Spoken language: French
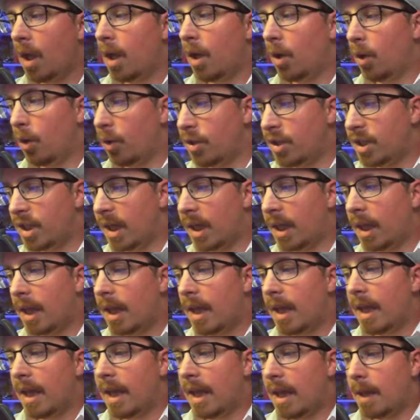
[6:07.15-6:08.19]
Runcheng
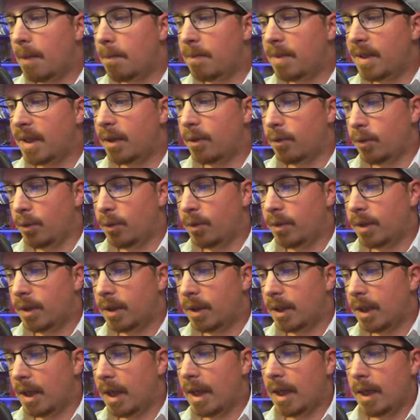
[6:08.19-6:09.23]
aime bien Yun,
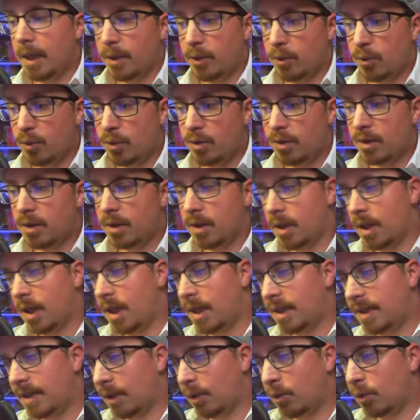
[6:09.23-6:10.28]
Elle est douce
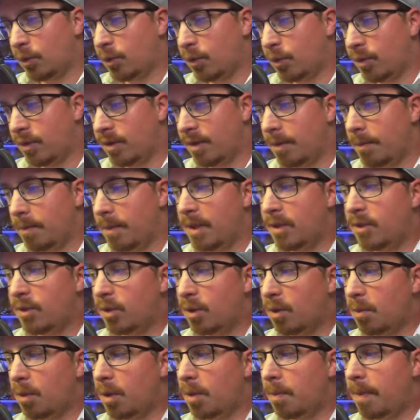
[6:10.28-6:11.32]
et talentueuse, mais il se
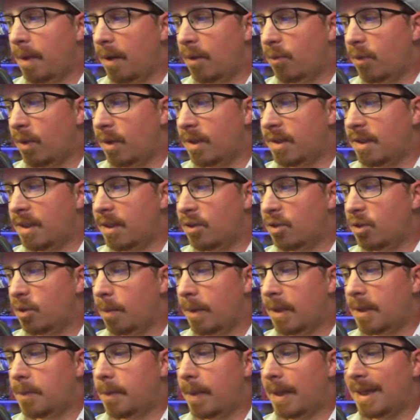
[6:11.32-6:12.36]
demande parfois s'il ne se
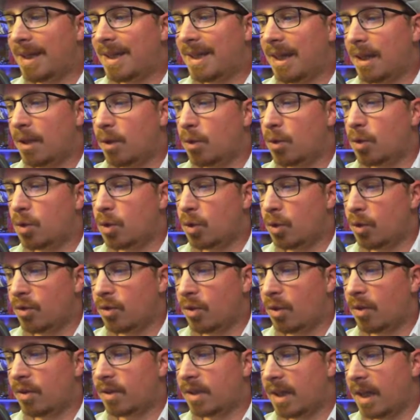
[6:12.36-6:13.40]
passe pas quelque chose
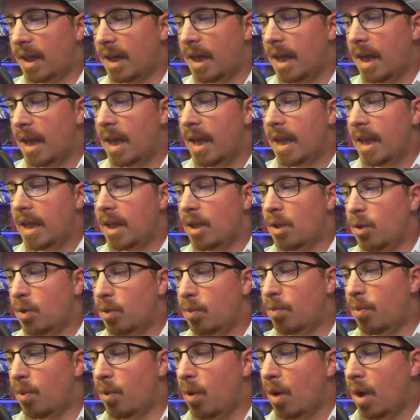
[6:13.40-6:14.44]
entre elle et le
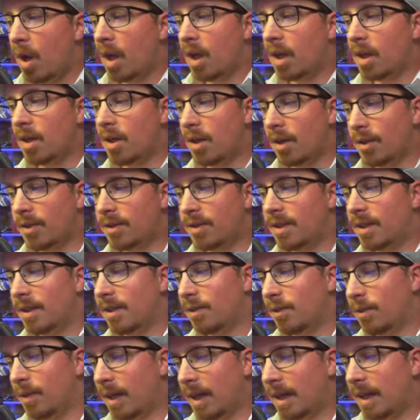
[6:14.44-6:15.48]
beau gosse
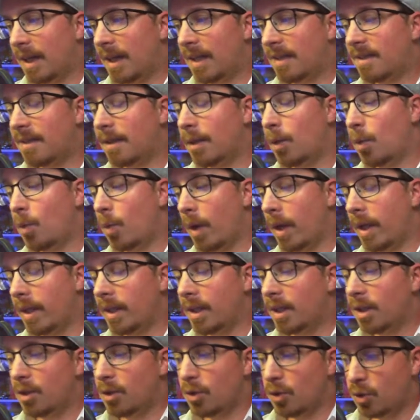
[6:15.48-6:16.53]
de la classe Wen
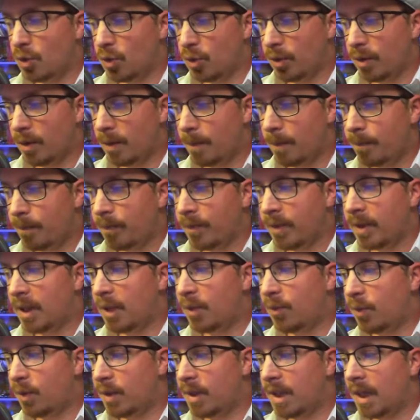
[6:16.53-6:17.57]
Jun. Il
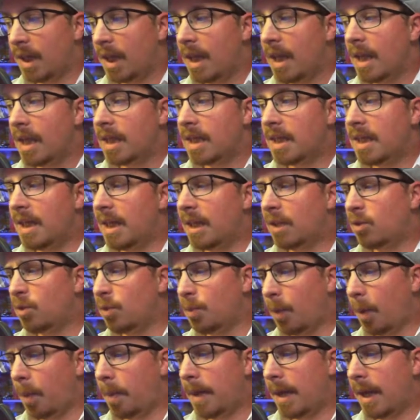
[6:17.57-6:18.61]
faut dire qu'il a tout
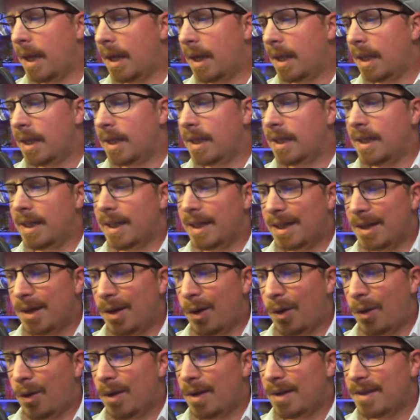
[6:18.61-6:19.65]
pour plaire. Il est
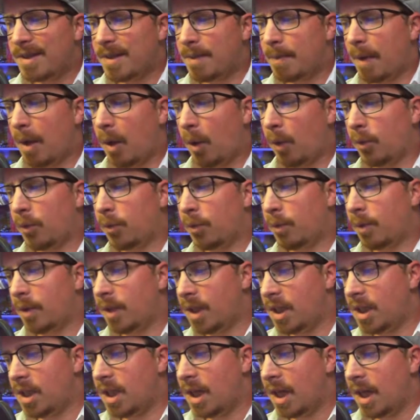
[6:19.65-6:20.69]
grand, ses parents sont
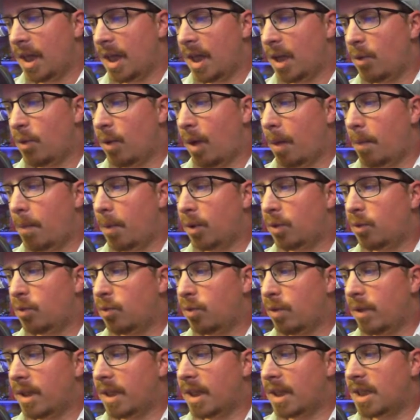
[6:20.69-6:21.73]
riches, il lui rapporte
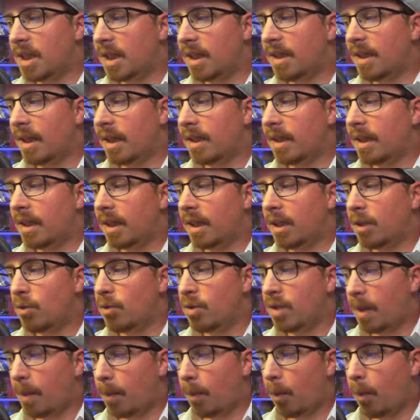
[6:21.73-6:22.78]
tous les gadgets dernier cri du
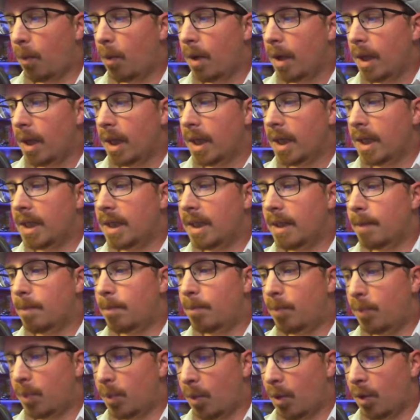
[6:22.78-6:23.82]
Japon, il est
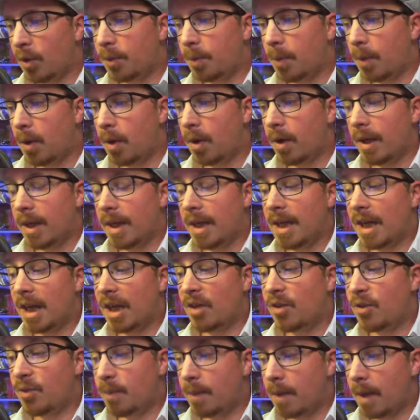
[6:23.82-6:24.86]
bon en sport et il
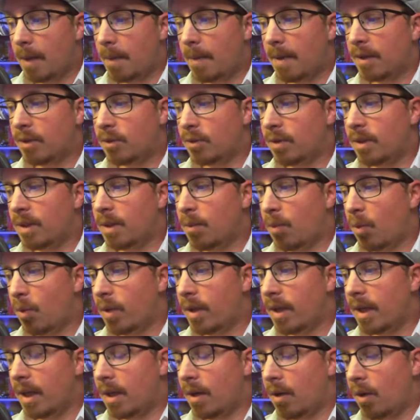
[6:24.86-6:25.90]
arrive même à se
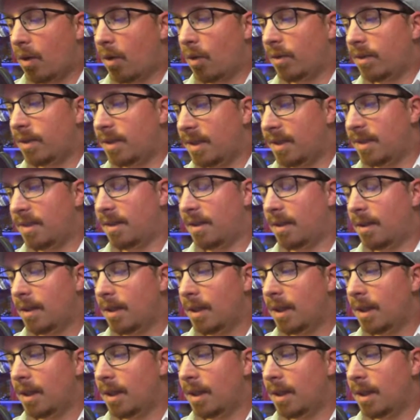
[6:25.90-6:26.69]
débrouiller en dessin.